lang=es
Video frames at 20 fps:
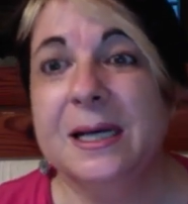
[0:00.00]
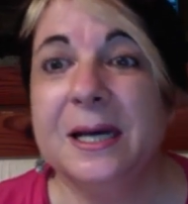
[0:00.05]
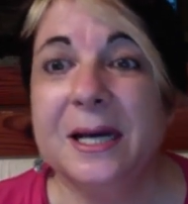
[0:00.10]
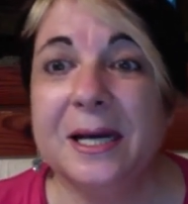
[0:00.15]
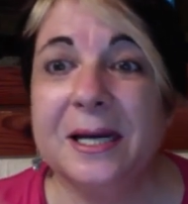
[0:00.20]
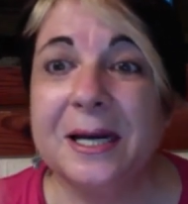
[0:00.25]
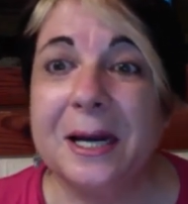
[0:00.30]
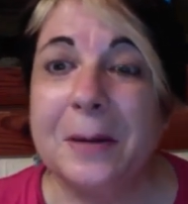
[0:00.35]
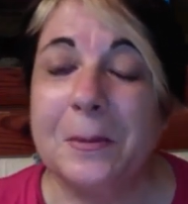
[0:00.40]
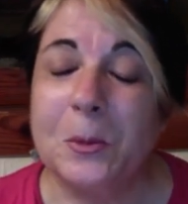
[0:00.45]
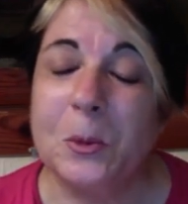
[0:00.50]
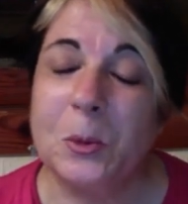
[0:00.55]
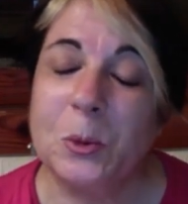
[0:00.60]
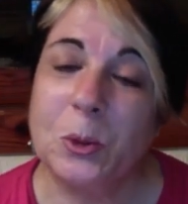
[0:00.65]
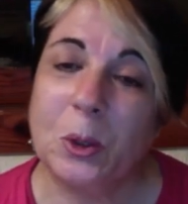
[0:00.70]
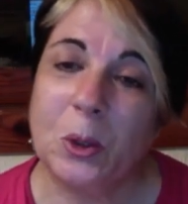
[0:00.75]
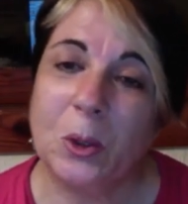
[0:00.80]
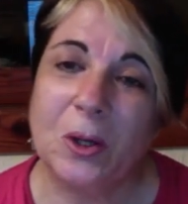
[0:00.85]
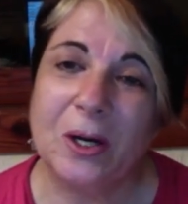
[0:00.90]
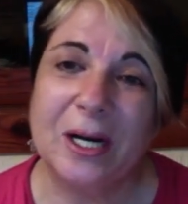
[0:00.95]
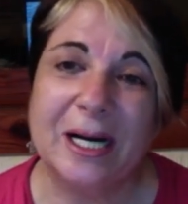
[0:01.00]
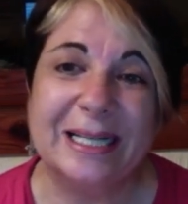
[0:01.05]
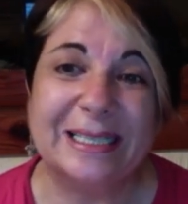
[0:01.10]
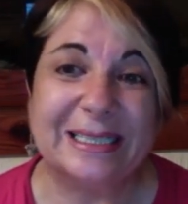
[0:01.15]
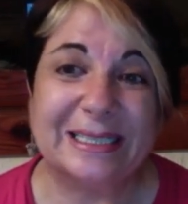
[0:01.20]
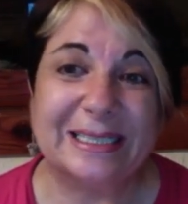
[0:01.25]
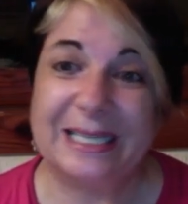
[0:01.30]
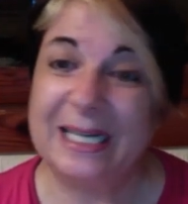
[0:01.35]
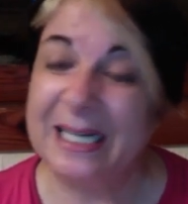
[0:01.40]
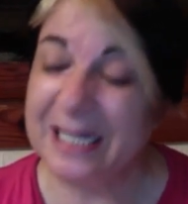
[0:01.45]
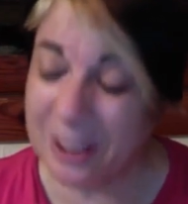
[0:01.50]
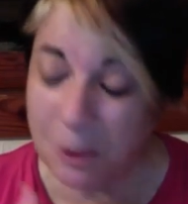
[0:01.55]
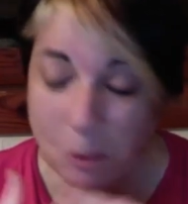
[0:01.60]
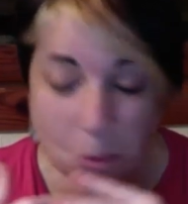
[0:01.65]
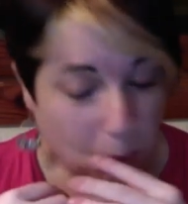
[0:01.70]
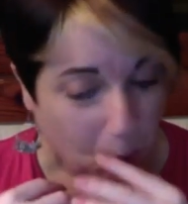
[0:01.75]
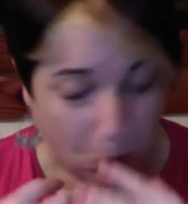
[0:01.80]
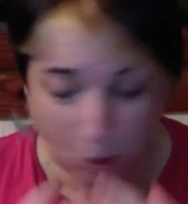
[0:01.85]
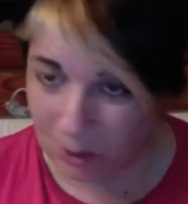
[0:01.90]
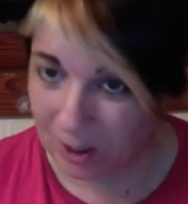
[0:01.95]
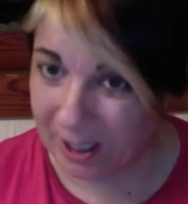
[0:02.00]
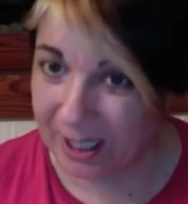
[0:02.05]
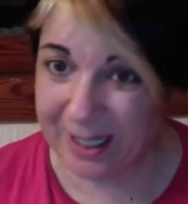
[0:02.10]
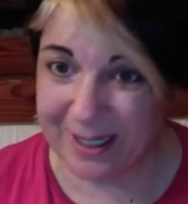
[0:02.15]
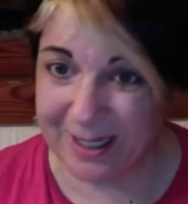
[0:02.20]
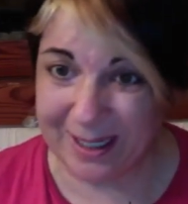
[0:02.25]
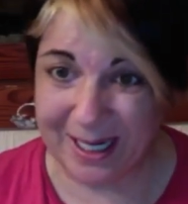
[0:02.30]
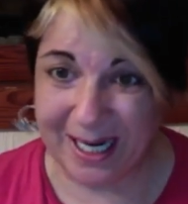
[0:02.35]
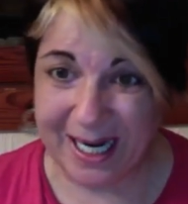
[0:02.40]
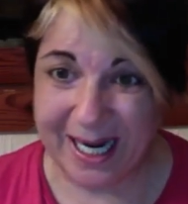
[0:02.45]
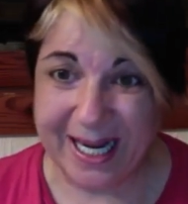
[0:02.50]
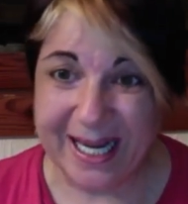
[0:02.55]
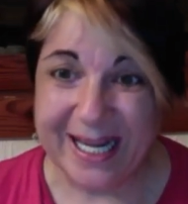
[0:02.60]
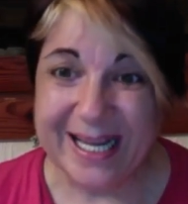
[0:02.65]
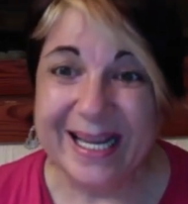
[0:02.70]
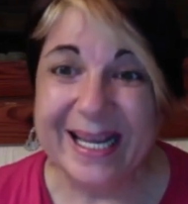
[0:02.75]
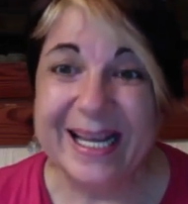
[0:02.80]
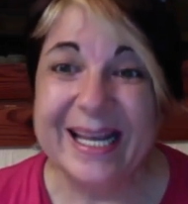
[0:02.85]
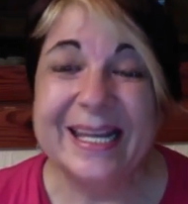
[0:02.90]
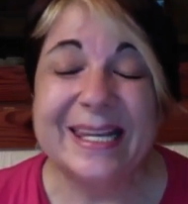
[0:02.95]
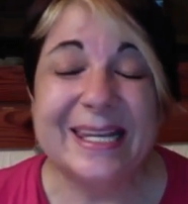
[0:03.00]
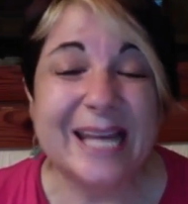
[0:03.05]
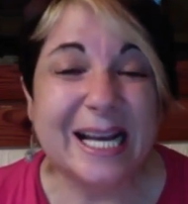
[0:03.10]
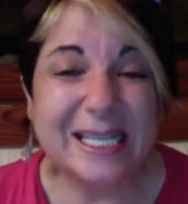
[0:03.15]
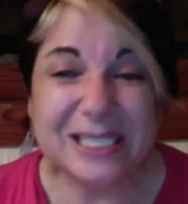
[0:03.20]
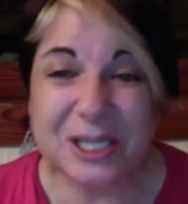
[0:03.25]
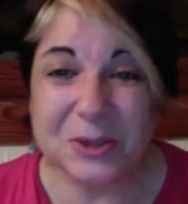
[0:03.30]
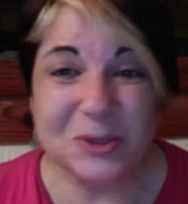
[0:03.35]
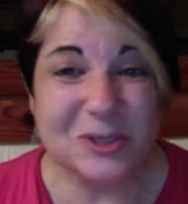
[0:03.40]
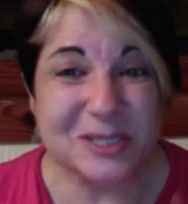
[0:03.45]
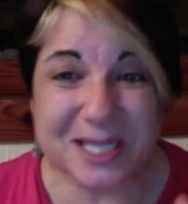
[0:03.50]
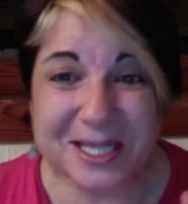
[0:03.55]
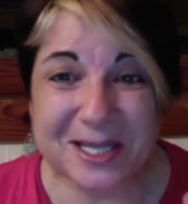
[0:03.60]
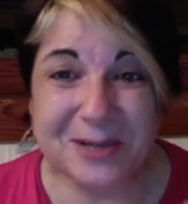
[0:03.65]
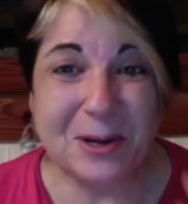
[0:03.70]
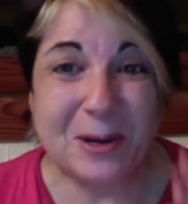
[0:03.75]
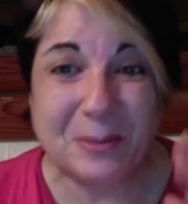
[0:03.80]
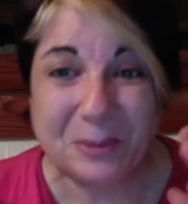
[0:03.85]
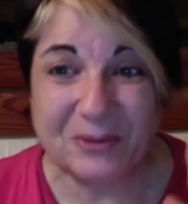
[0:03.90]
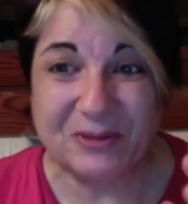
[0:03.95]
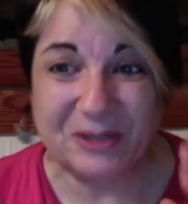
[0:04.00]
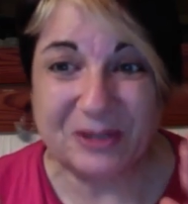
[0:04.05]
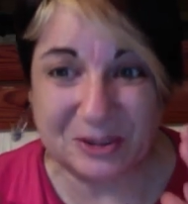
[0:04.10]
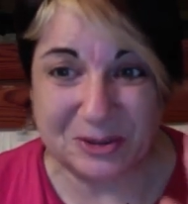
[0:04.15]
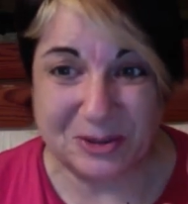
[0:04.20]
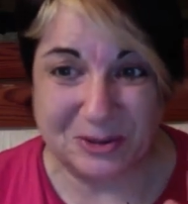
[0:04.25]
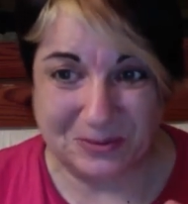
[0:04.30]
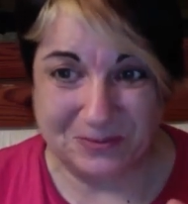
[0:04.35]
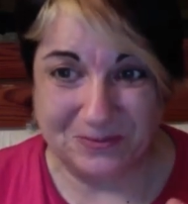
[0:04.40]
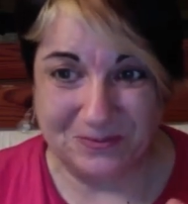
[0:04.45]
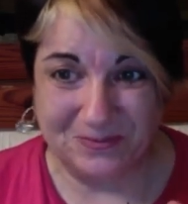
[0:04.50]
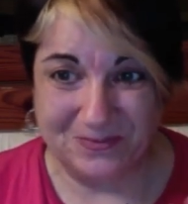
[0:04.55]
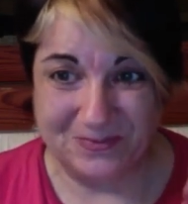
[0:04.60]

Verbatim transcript: En el mundo, ser no worker ya se considera una profesión